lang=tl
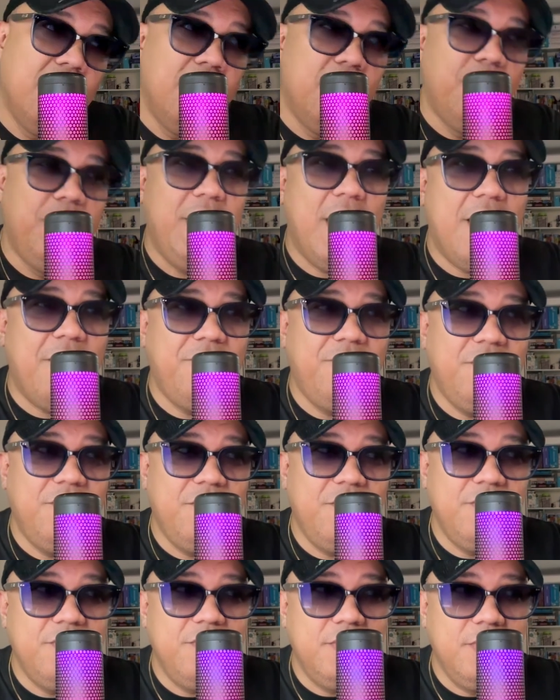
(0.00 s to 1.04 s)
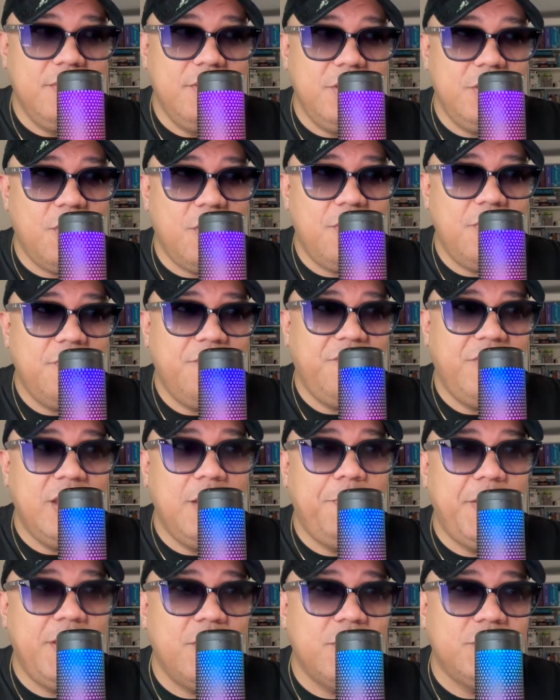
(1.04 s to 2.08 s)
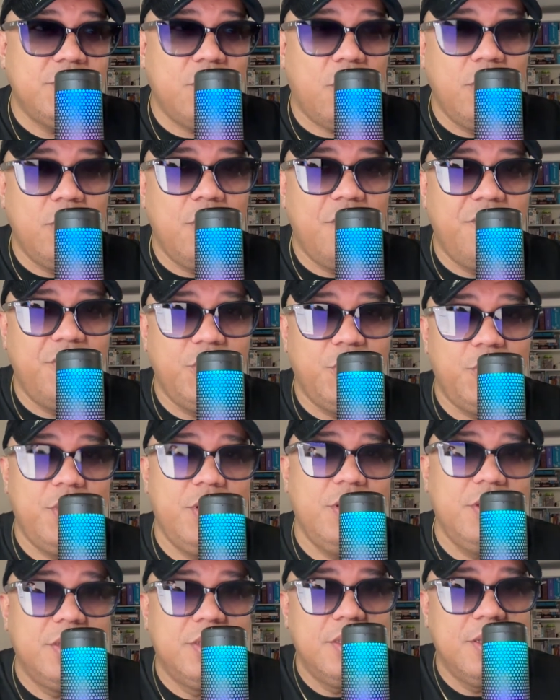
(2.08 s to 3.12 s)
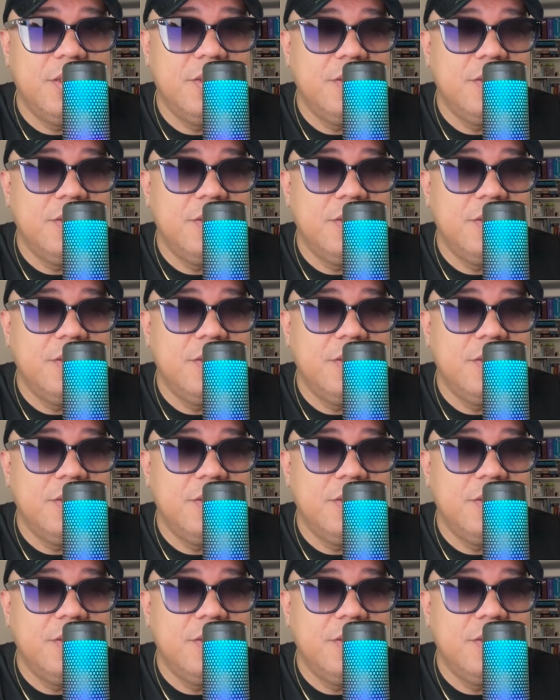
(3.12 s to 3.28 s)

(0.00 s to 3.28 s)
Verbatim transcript: we have, you know, Filipinos all over the world.